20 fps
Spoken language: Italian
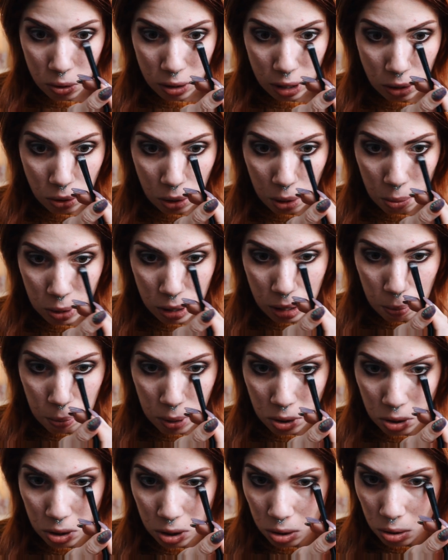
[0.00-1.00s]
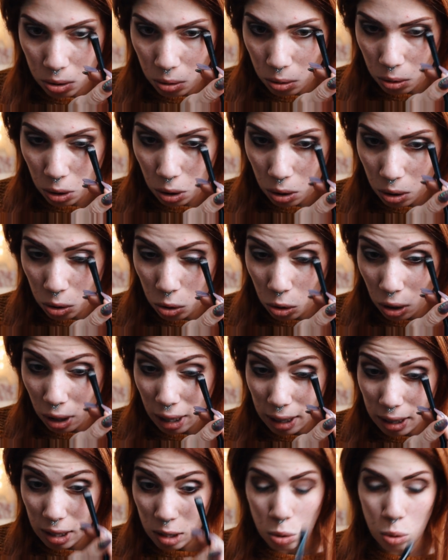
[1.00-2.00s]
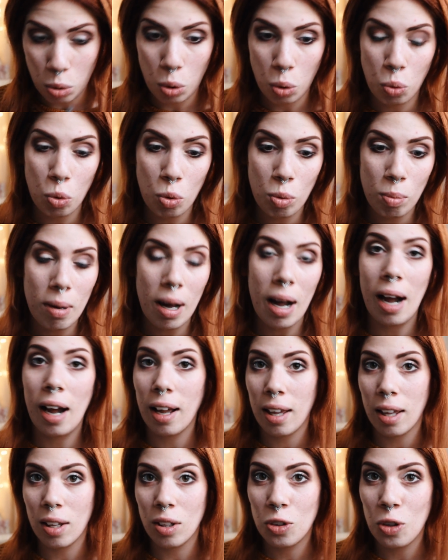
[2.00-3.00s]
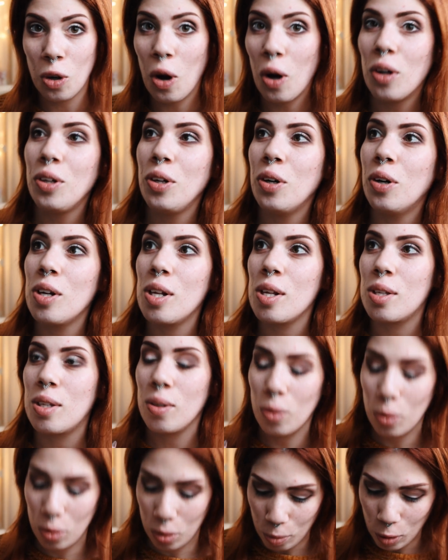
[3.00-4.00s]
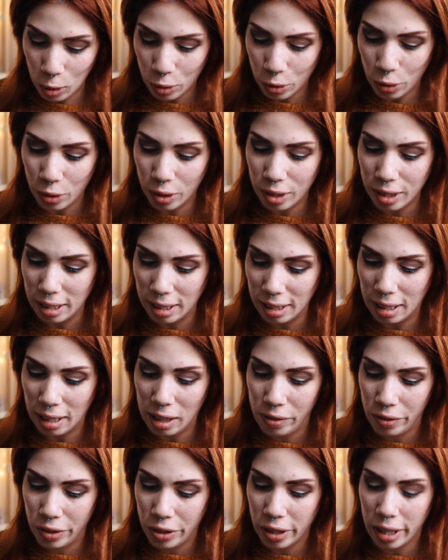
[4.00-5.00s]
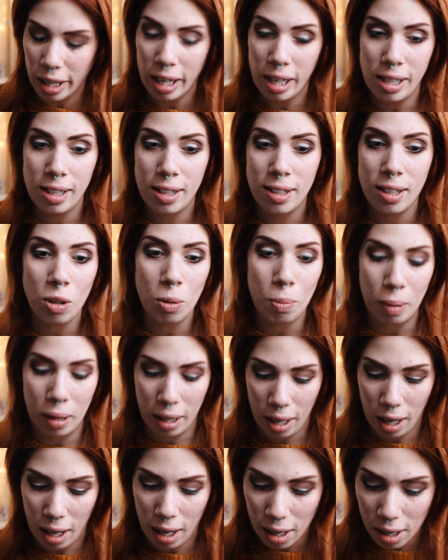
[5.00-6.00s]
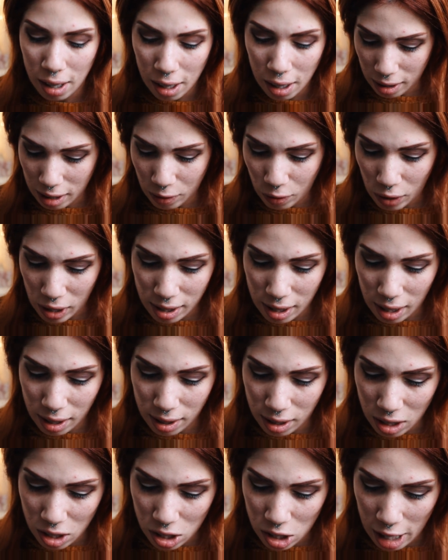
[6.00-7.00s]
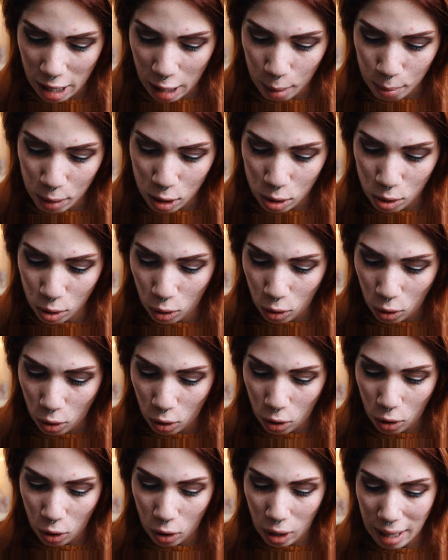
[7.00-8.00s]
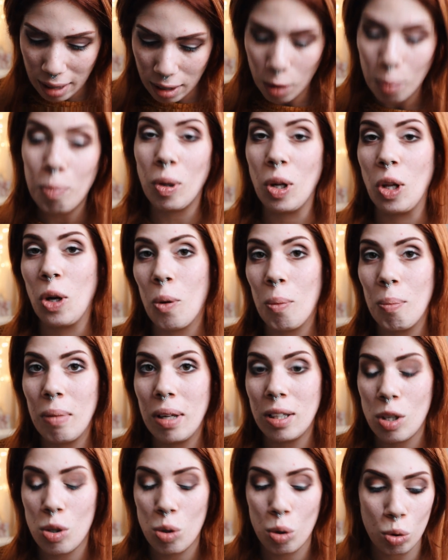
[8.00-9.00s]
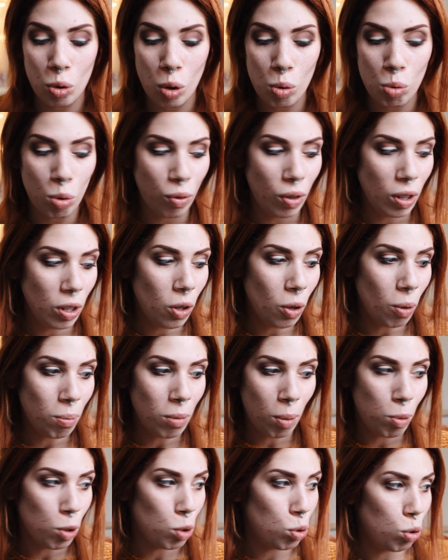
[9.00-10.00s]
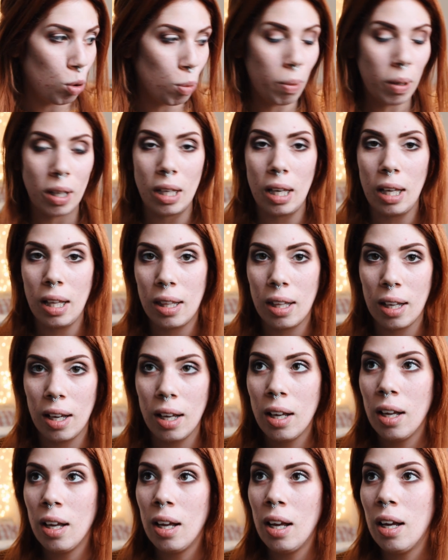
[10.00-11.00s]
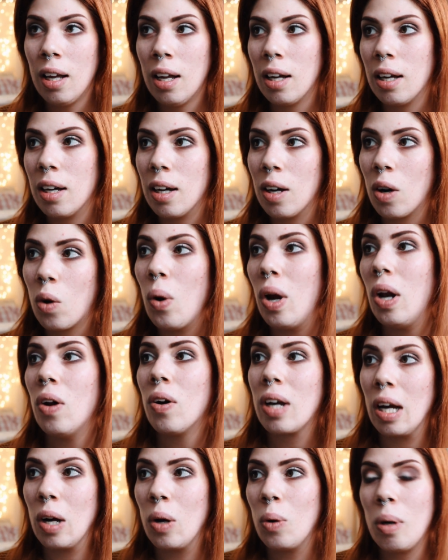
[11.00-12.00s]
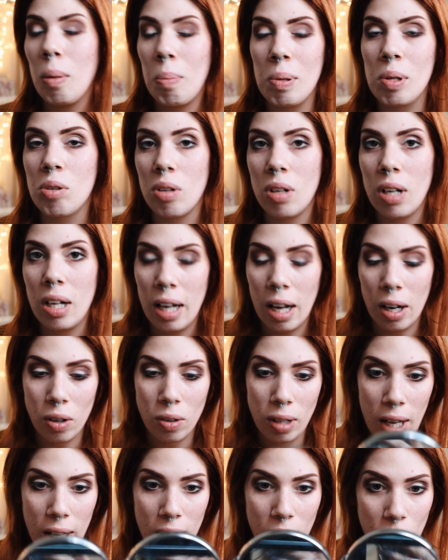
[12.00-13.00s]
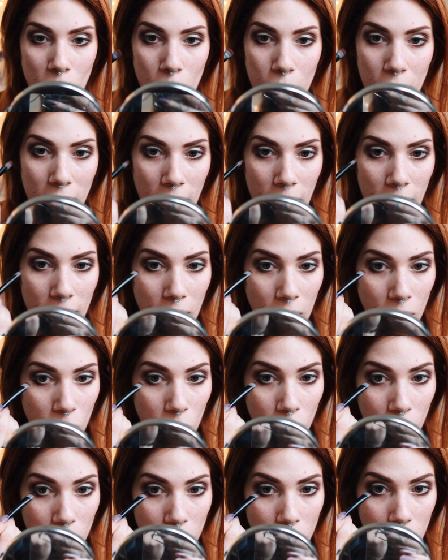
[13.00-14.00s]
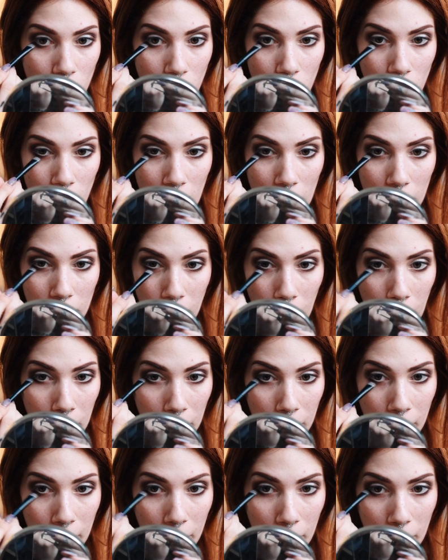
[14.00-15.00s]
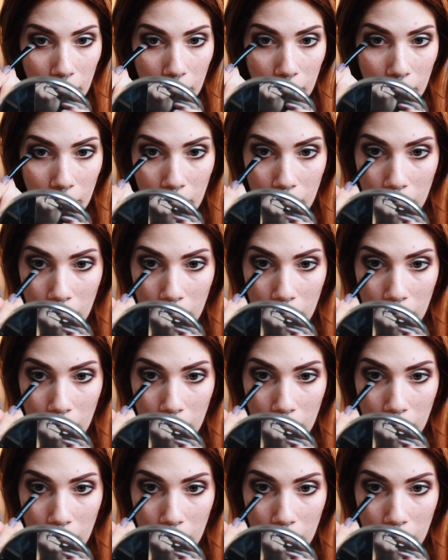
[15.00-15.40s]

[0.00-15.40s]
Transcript: notato che molte persone sono tornate su YouTube, anche Antonio, e sono molto contenta del video che ha realizzato perché, eh, devo essere sincera, mi sono letta un po' di commenti sotto al suo video e non mi è piaciuto per niente eh, quello che alcune persone gli hanno detto, perché detto tra di noi... Mh, mm,